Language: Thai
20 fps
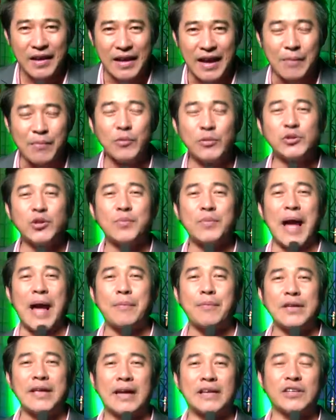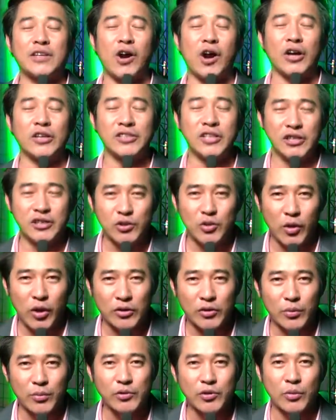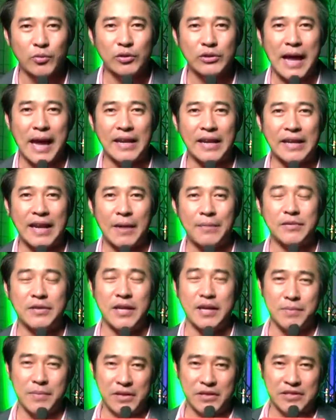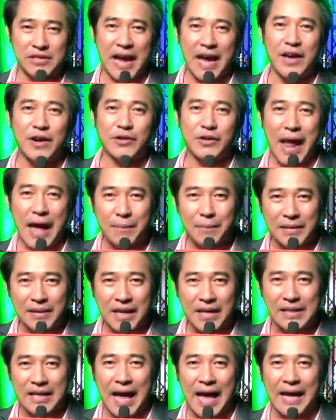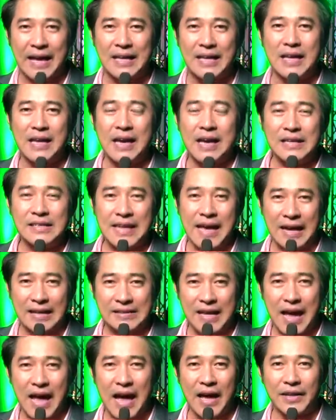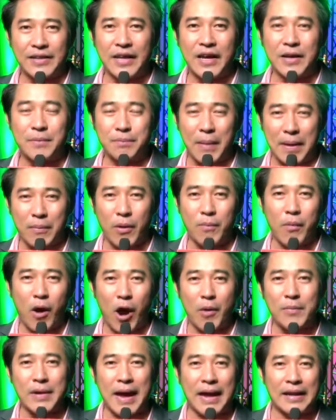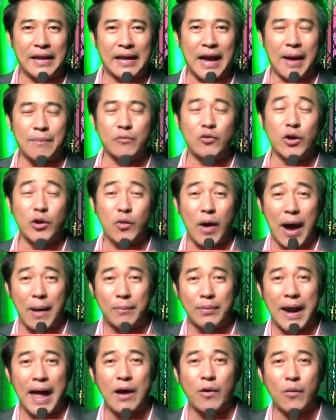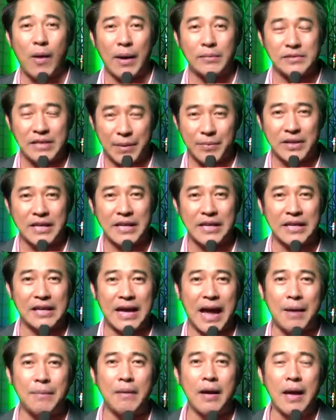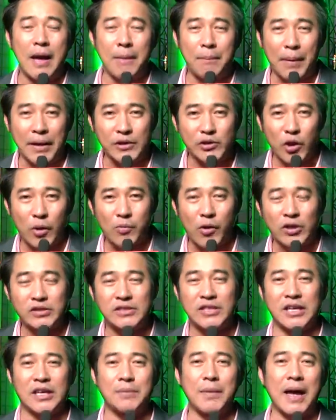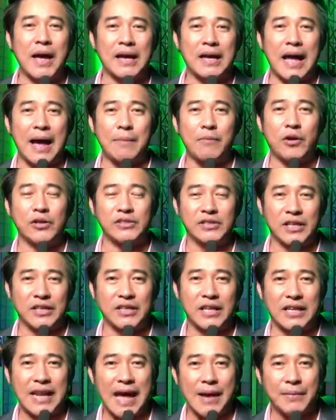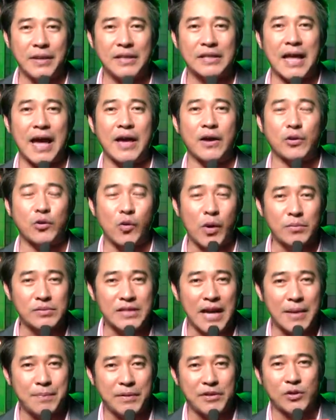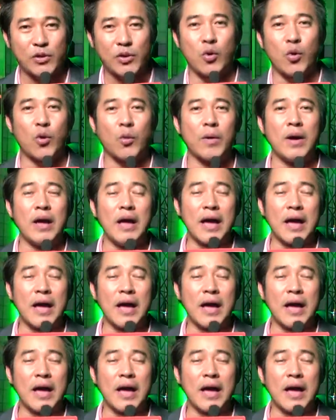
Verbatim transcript: ครับคุณผู้ชมครับก็อยากจะขอเชิญชวนคุณผู้ชมทุกท่านนะครับที่มีใจรักประเทศไทยอยากจะเดินไปพร้อมๆกันนะครับด้วยความรักความสามัคคีนะครับไปชมคอนเสิร์ตมหกรรมคอนเสิร์ตเดินหน้าประเทศไทยร่วมใจปฏิรูป